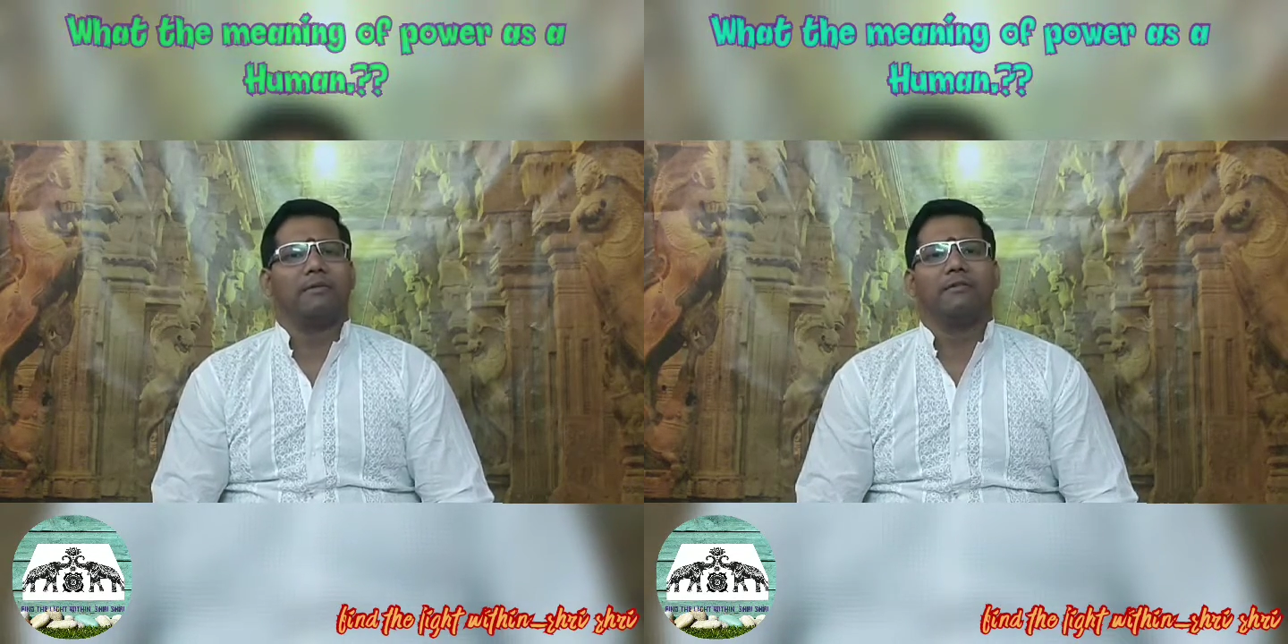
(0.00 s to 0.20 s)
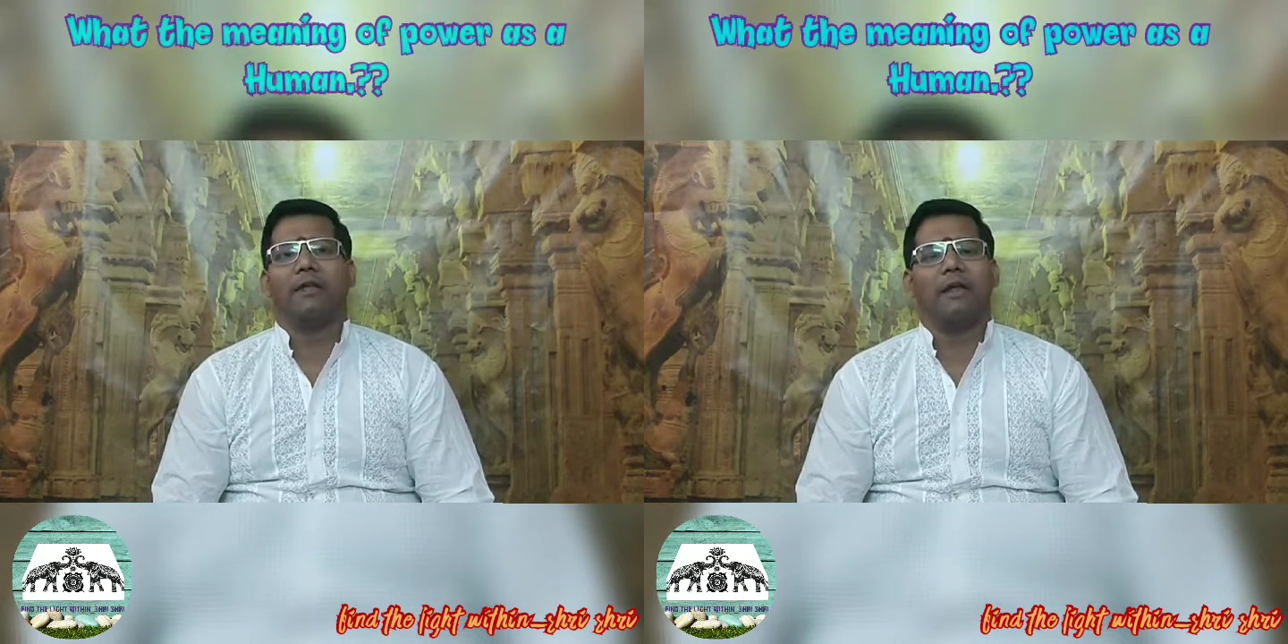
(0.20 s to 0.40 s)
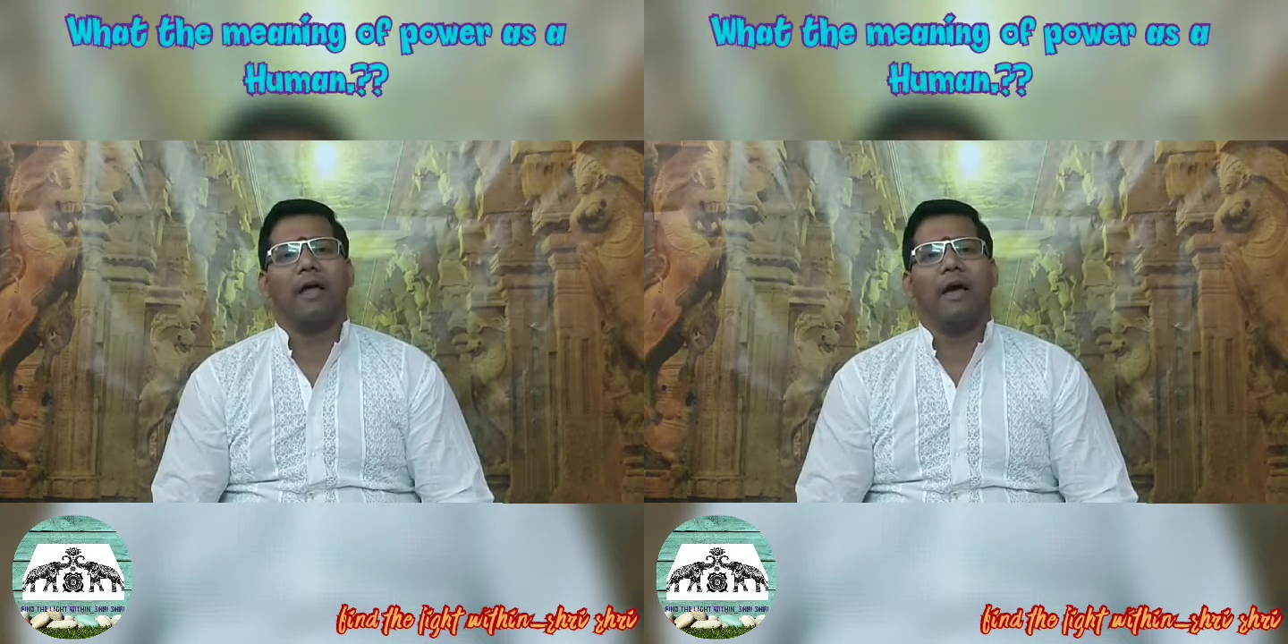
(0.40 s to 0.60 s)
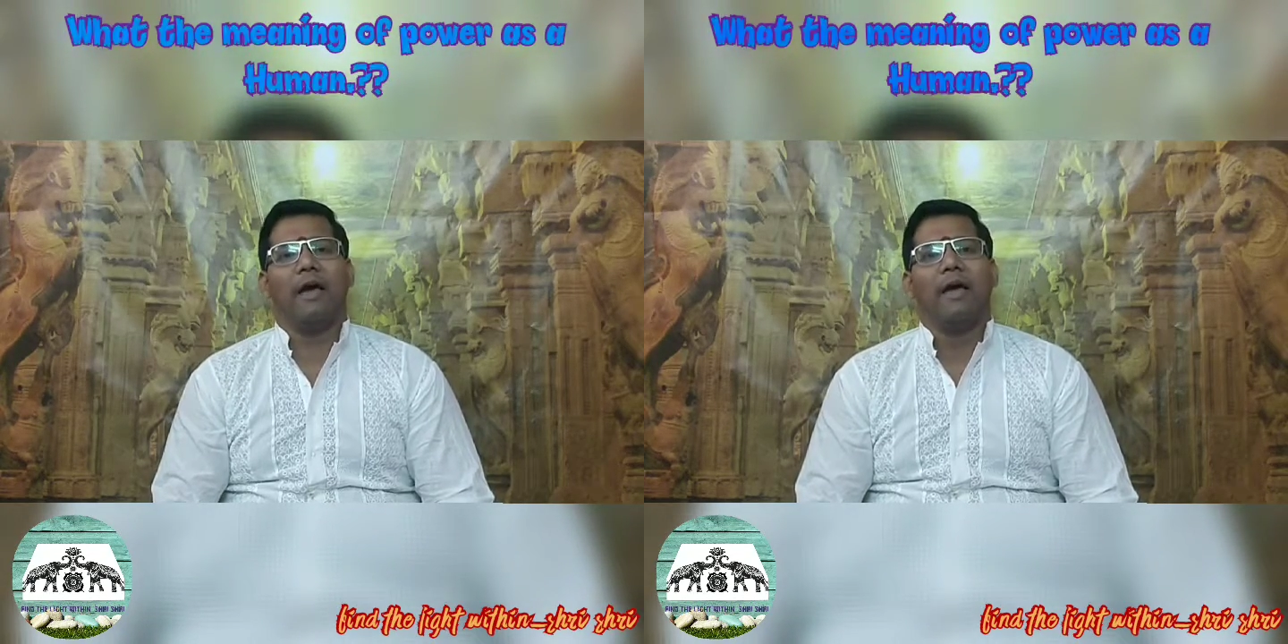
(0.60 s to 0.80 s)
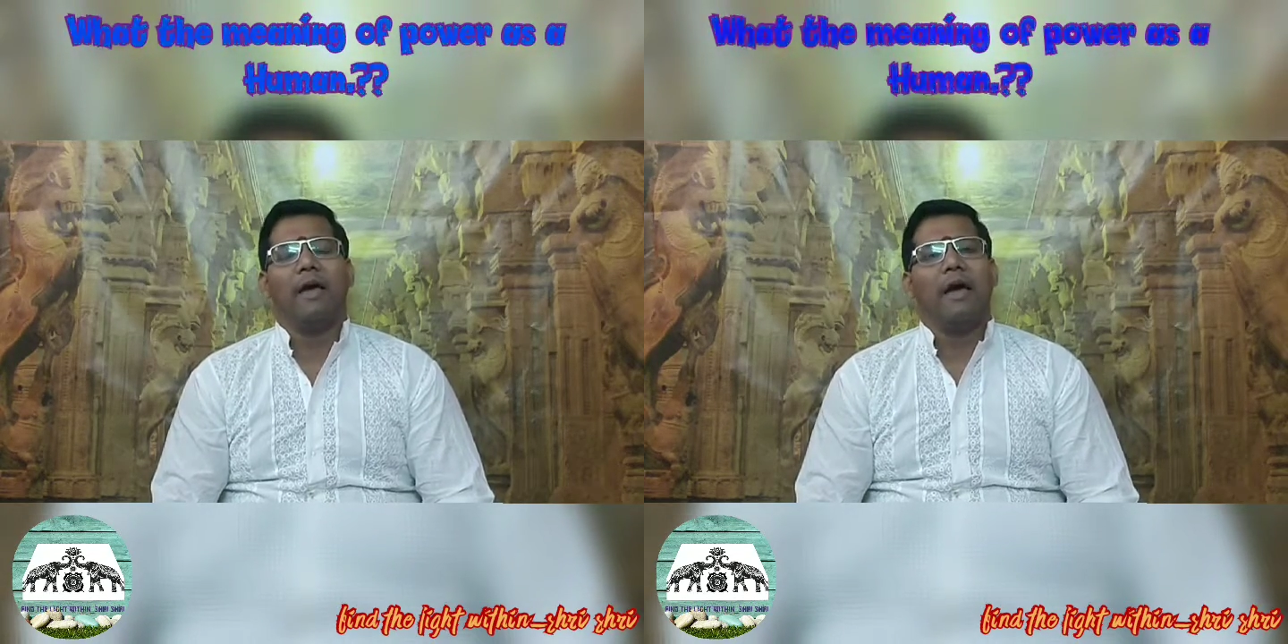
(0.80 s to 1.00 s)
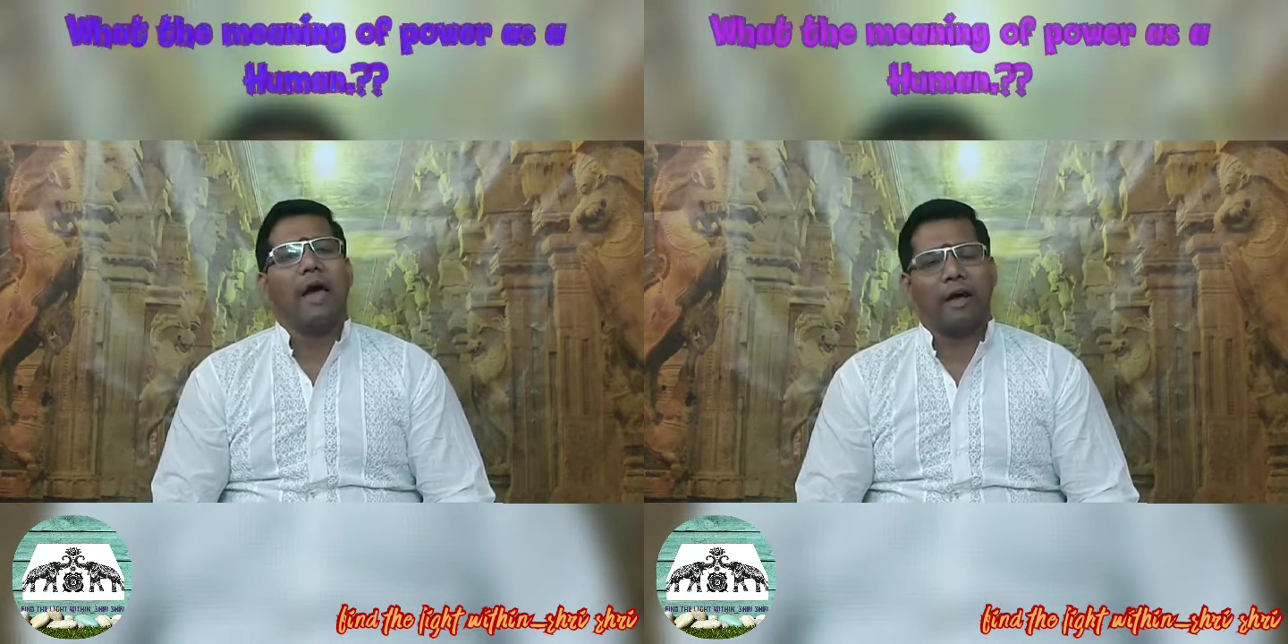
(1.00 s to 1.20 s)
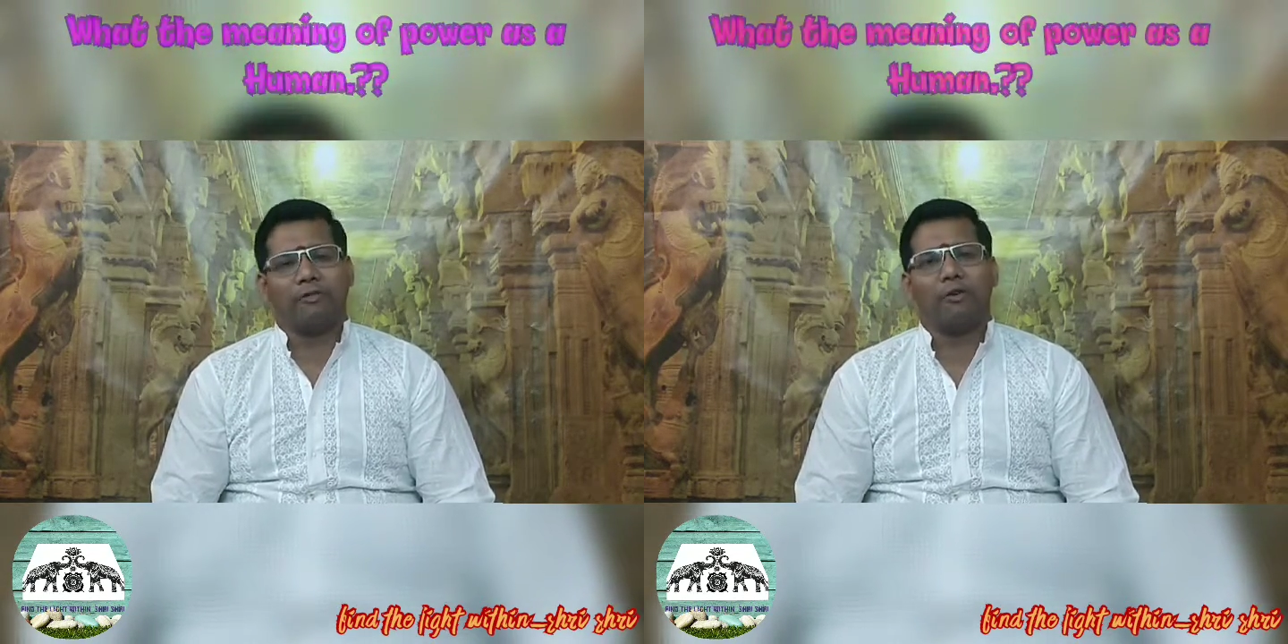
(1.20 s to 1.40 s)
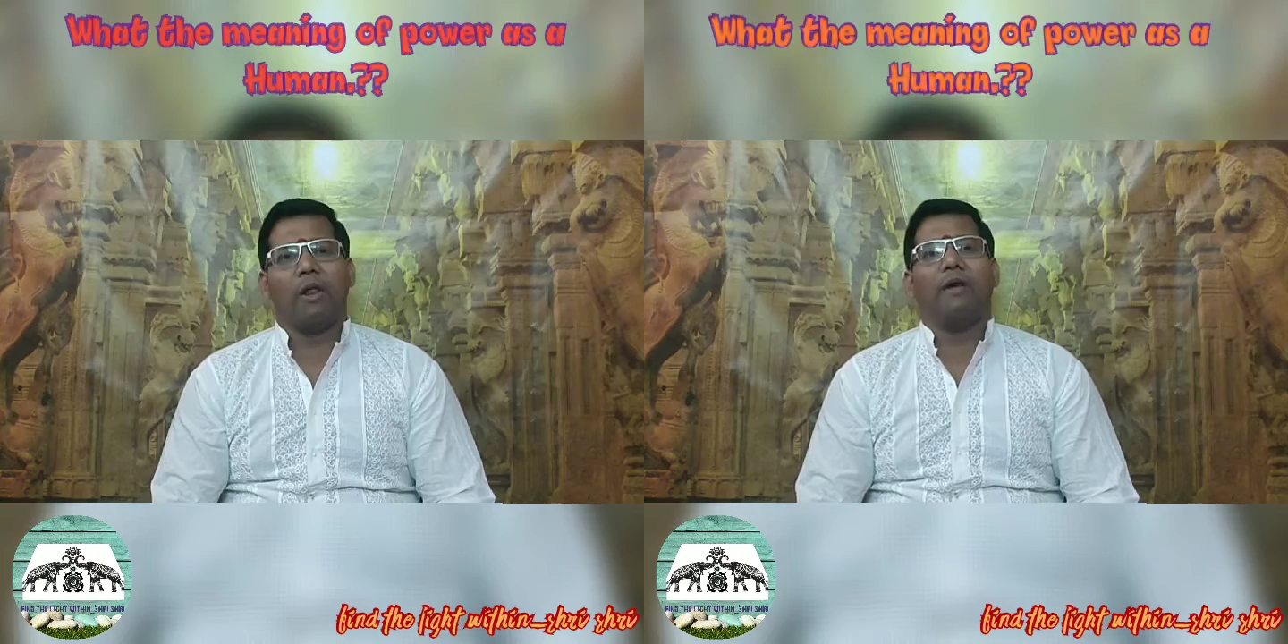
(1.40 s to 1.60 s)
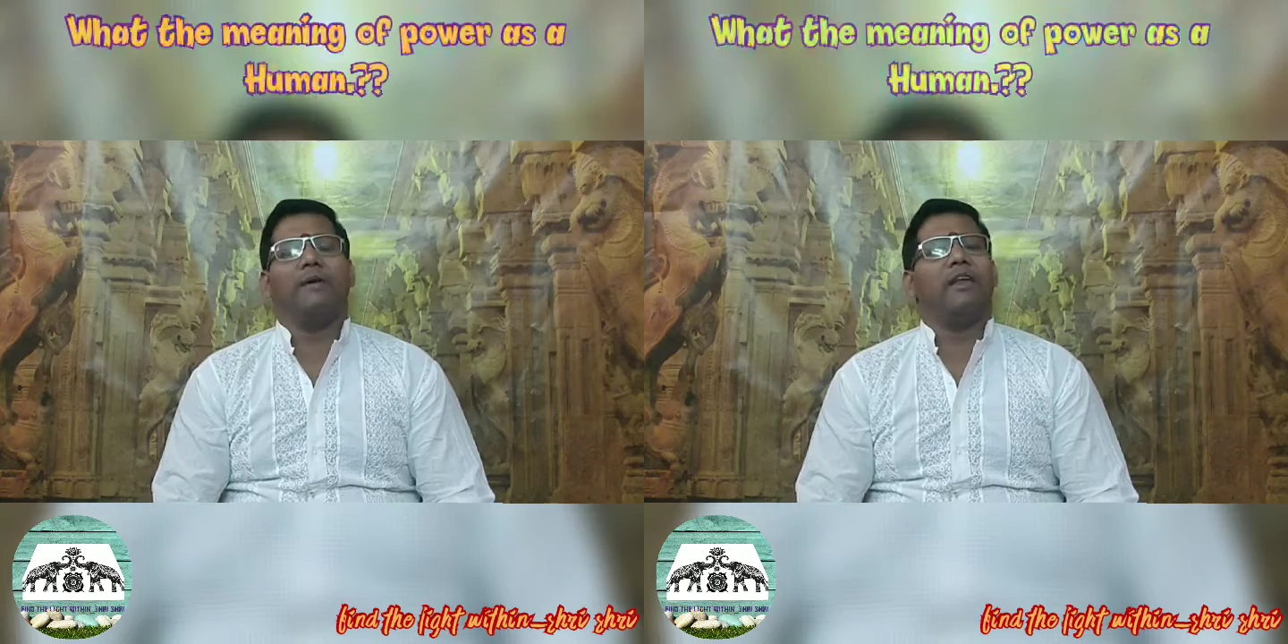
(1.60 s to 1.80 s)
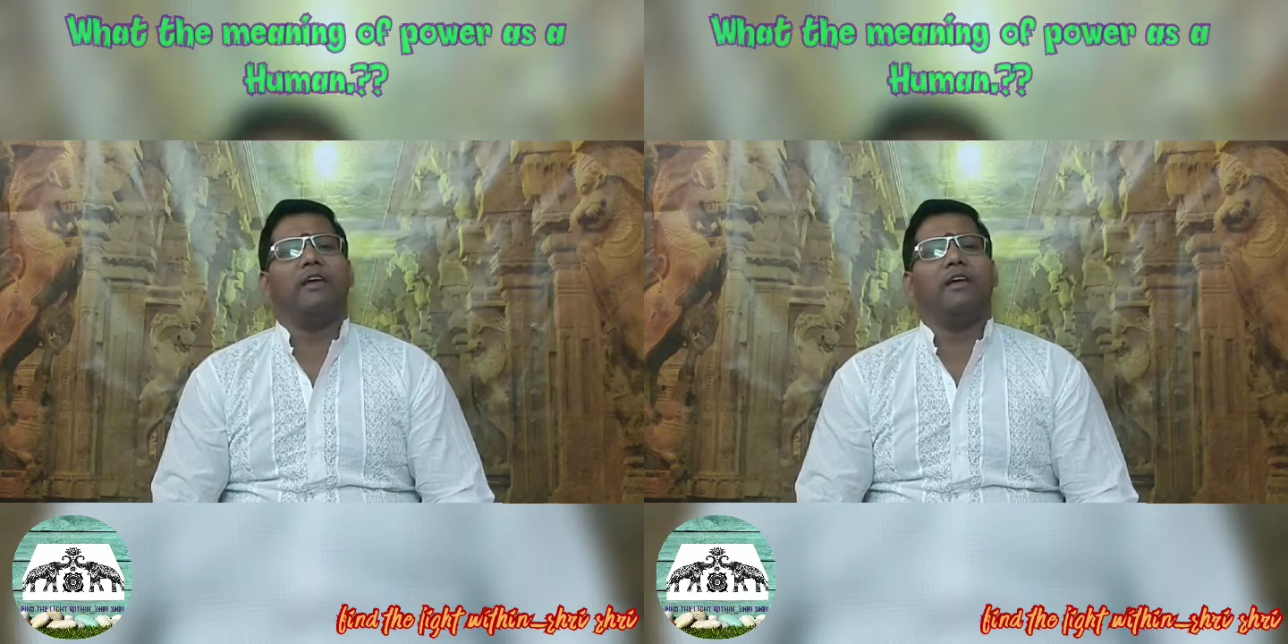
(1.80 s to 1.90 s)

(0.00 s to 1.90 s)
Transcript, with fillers: சரிங்களா ஆக்சுவலாவே